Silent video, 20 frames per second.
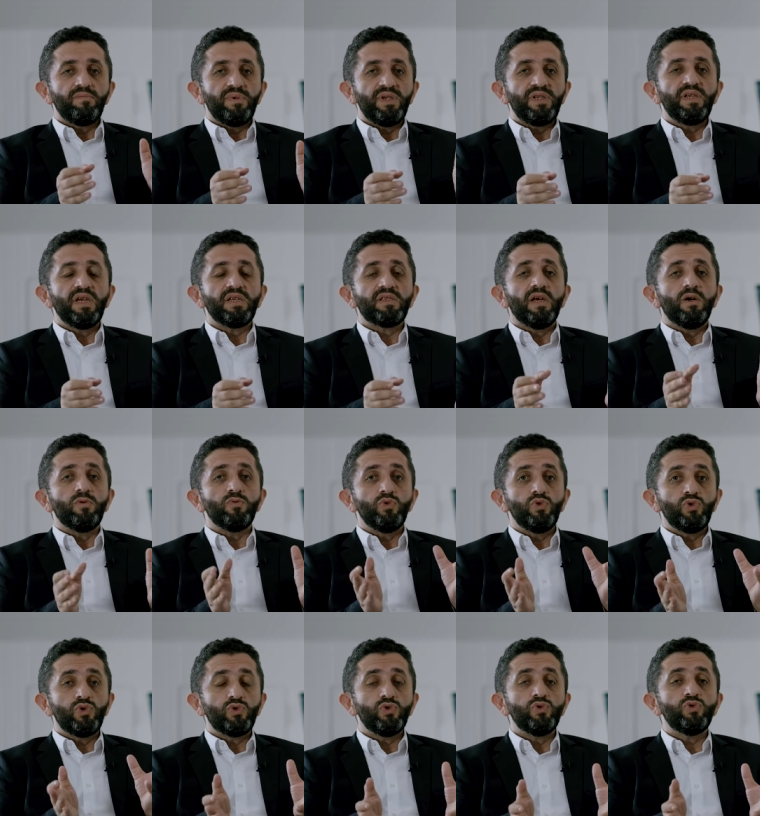bir yata
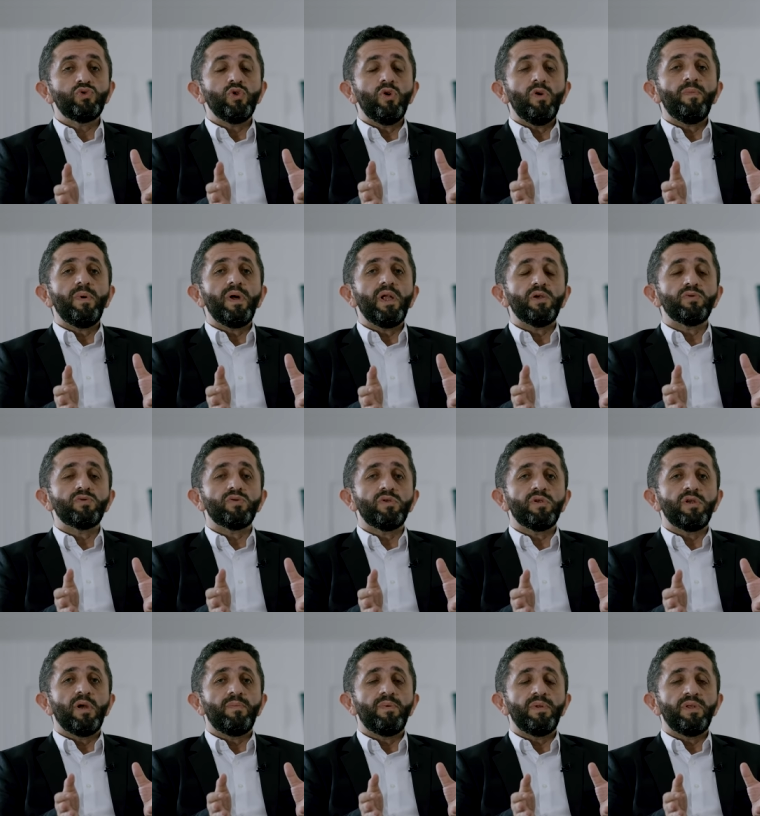uyuşturucu operasyonu
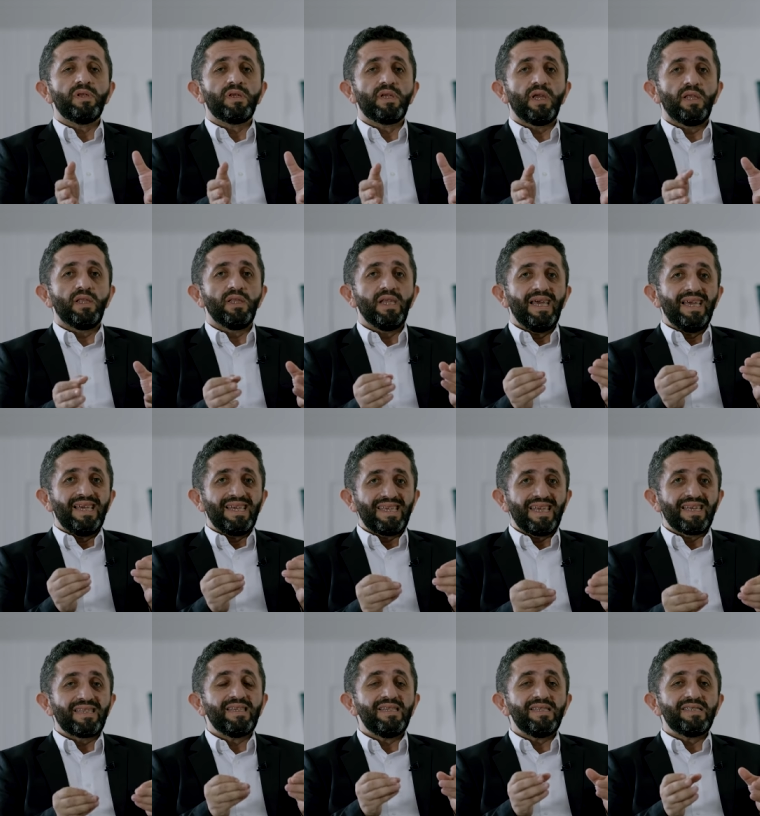yapılırken
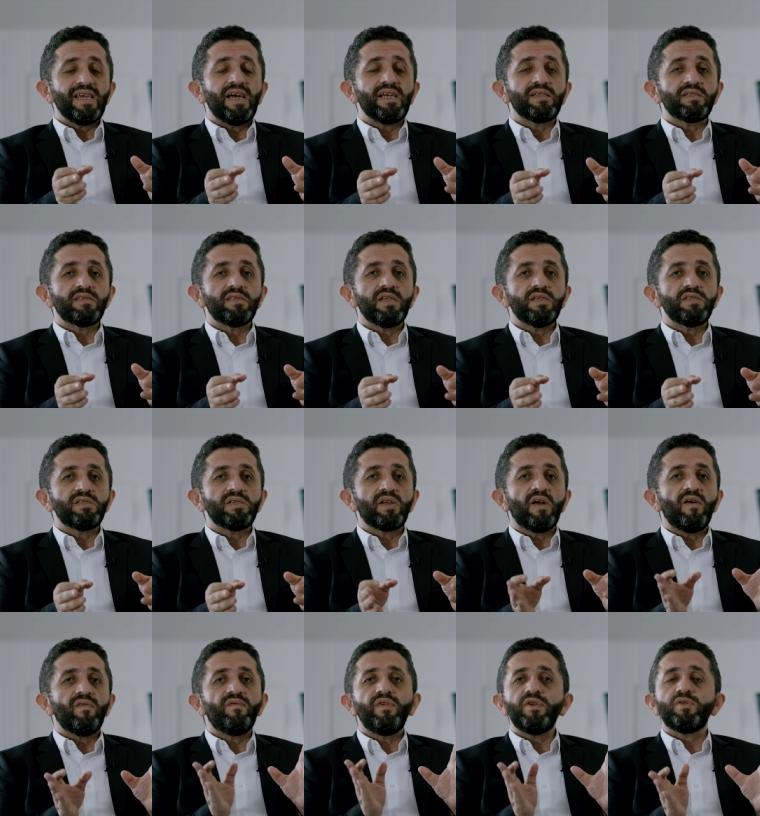yatın içerisinden
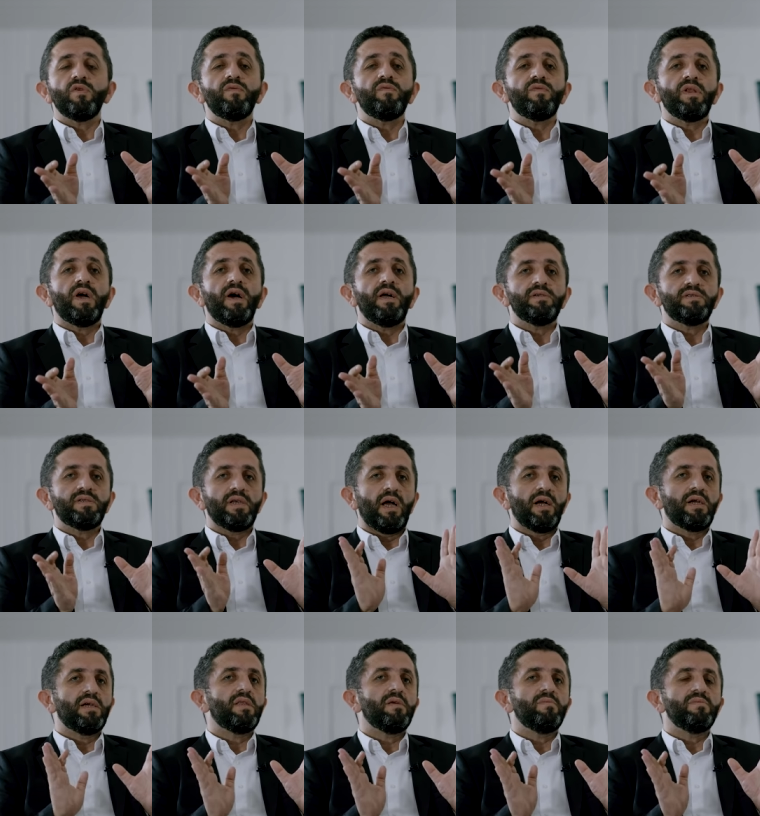çıkan FETÖ firarisi
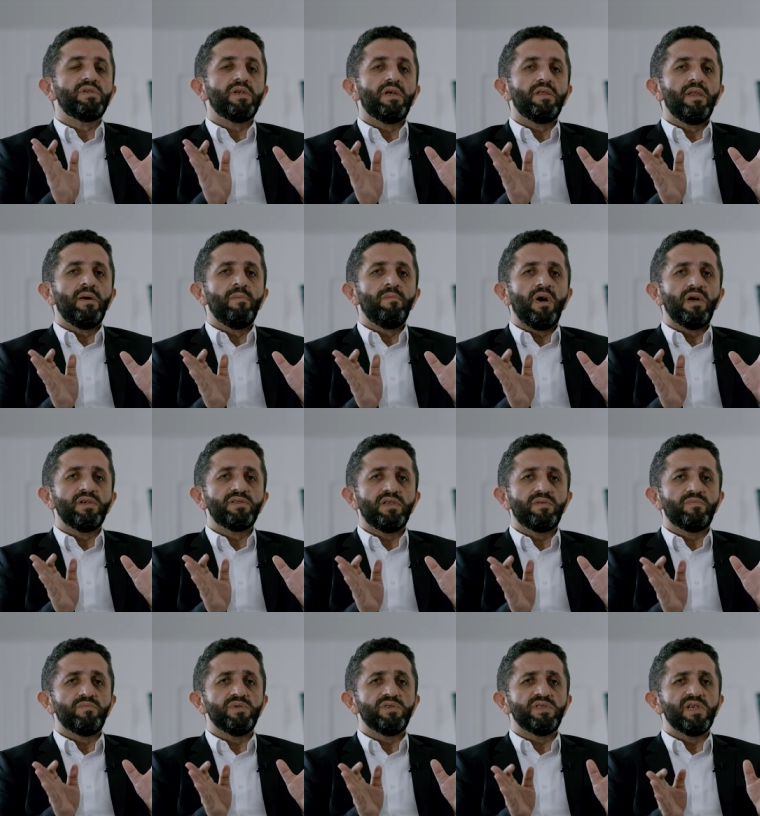akademisyenden
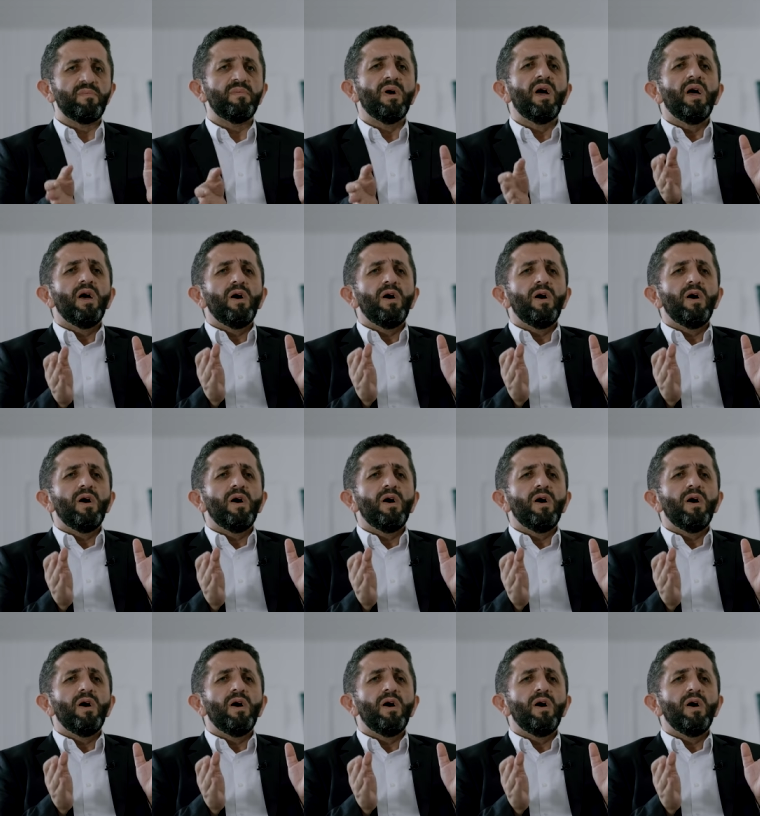bahsetmeyeceğim.